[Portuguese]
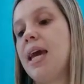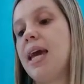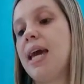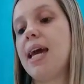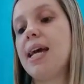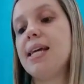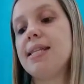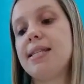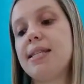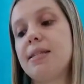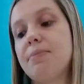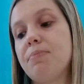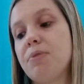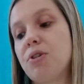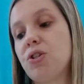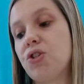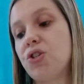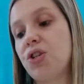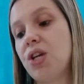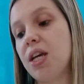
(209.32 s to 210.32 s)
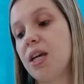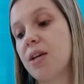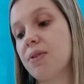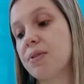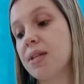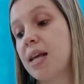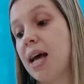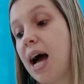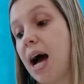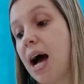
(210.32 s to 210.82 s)
Esses
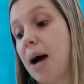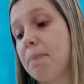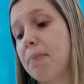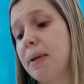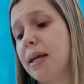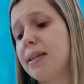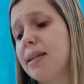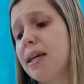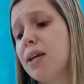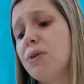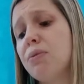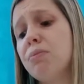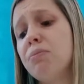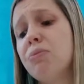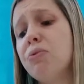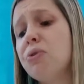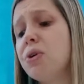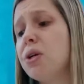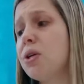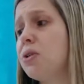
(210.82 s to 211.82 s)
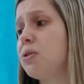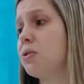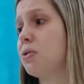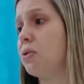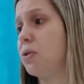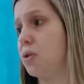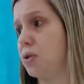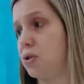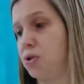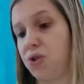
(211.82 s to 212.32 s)
bichinhos aprenderam muito
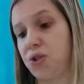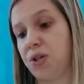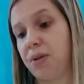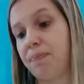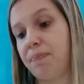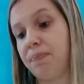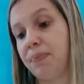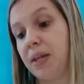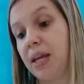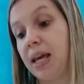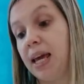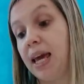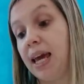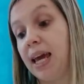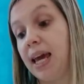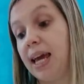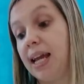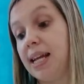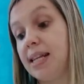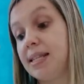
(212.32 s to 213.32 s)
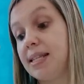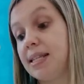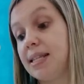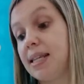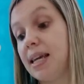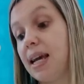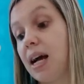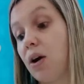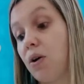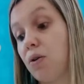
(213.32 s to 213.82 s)
hoje. Eles
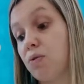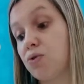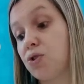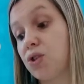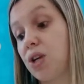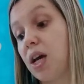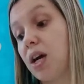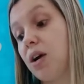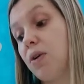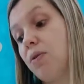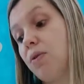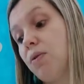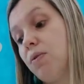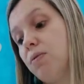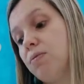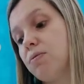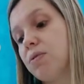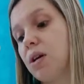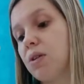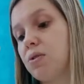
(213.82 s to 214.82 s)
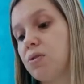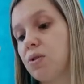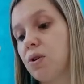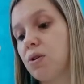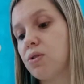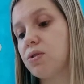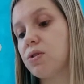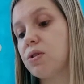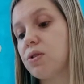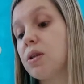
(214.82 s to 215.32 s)
se aconchegam uns aos
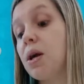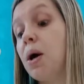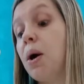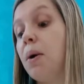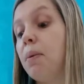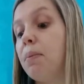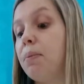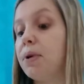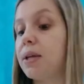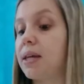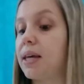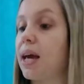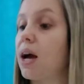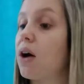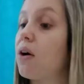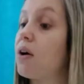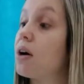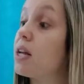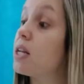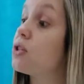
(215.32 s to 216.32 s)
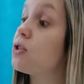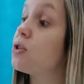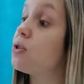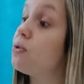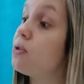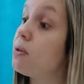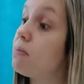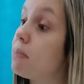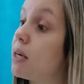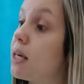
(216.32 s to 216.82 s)
outros porque é hora de
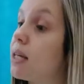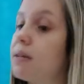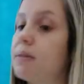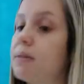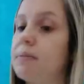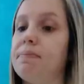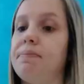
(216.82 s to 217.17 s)
dormir.